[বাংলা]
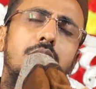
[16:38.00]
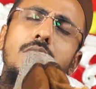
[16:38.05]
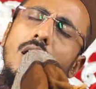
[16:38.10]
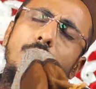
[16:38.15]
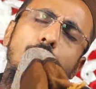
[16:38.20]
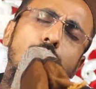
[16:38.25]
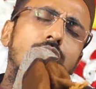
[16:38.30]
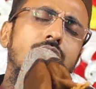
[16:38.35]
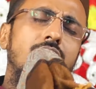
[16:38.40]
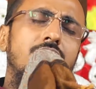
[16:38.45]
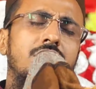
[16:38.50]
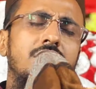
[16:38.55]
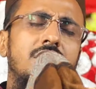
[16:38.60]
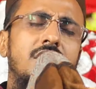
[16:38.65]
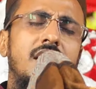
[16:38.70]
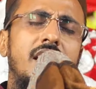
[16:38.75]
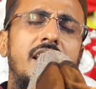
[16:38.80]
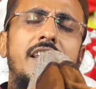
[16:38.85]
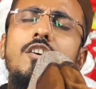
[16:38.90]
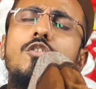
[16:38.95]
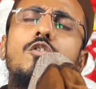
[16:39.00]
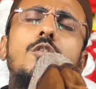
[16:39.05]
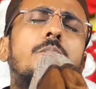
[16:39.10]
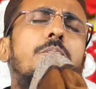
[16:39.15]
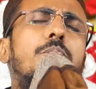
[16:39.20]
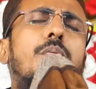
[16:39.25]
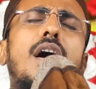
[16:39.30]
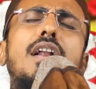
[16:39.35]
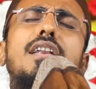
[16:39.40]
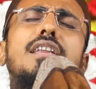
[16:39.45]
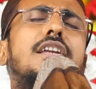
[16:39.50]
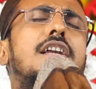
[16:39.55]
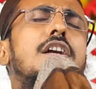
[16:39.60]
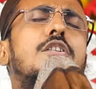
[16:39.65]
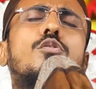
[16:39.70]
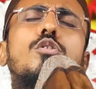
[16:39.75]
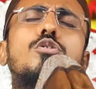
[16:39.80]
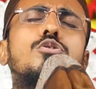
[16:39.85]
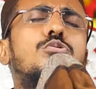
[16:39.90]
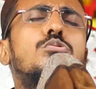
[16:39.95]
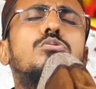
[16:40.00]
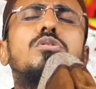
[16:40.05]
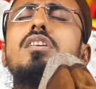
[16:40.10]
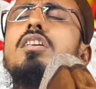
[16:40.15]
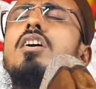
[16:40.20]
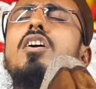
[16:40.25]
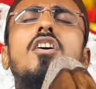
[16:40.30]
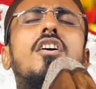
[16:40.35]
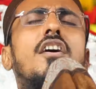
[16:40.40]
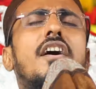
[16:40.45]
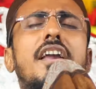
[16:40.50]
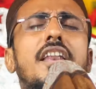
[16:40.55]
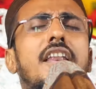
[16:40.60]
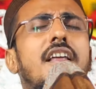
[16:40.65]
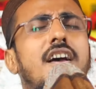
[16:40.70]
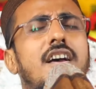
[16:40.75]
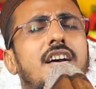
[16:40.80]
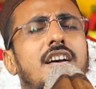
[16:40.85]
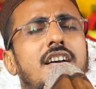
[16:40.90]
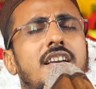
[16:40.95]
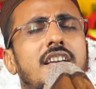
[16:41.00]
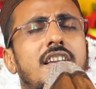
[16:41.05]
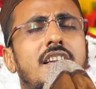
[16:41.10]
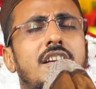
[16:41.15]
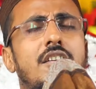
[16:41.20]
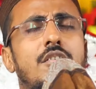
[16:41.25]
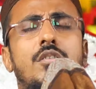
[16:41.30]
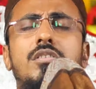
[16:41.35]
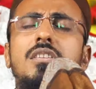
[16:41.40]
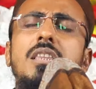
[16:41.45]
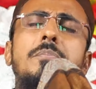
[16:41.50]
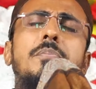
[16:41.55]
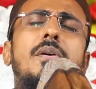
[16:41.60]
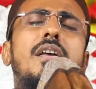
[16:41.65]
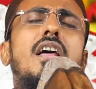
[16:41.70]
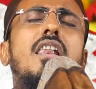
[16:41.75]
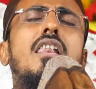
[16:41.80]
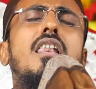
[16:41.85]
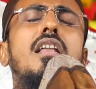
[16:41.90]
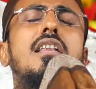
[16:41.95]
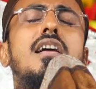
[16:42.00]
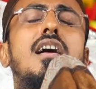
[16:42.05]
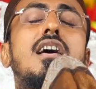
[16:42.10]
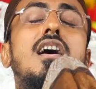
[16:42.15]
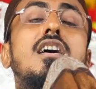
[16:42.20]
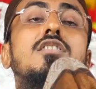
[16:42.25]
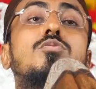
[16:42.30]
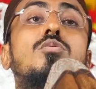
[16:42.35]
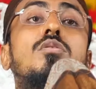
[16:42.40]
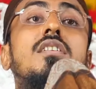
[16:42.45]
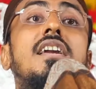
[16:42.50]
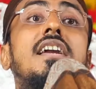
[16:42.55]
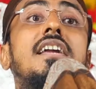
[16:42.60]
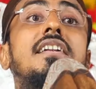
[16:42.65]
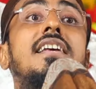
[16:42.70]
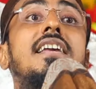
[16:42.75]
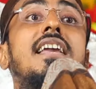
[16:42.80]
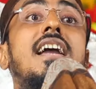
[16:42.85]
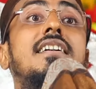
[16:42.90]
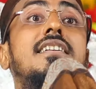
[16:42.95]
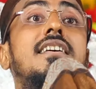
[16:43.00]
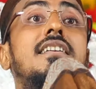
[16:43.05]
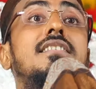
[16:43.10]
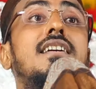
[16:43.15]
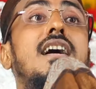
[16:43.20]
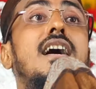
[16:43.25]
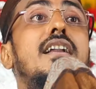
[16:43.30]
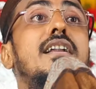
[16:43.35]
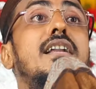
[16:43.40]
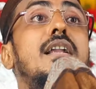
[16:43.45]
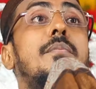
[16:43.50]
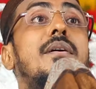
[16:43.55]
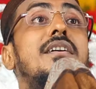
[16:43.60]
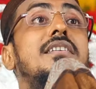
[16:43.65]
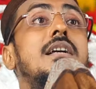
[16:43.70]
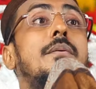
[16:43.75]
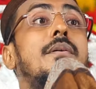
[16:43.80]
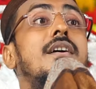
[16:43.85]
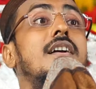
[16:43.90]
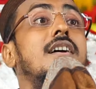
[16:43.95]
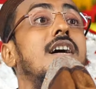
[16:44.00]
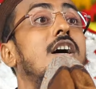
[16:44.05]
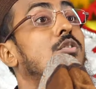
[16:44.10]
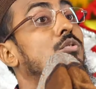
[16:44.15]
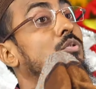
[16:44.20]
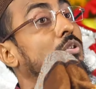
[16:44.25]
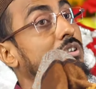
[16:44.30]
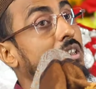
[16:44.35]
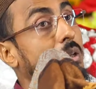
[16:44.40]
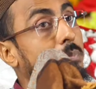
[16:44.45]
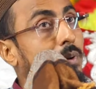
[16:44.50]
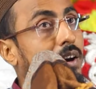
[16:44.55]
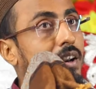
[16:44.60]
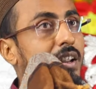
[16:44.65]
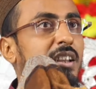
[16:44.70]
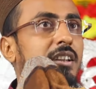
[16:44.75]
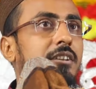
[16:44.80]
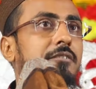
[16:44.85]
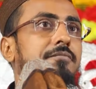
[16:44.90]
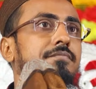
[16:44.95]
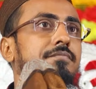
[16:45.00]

ভাবুন এরকম প্রাণীকে কষ্ট দিলে হয় না হতে পারে আল্লাহ নারাজ হলে এটাই একটা জাহান নামাই যাওয়ার কারণ হতে পারে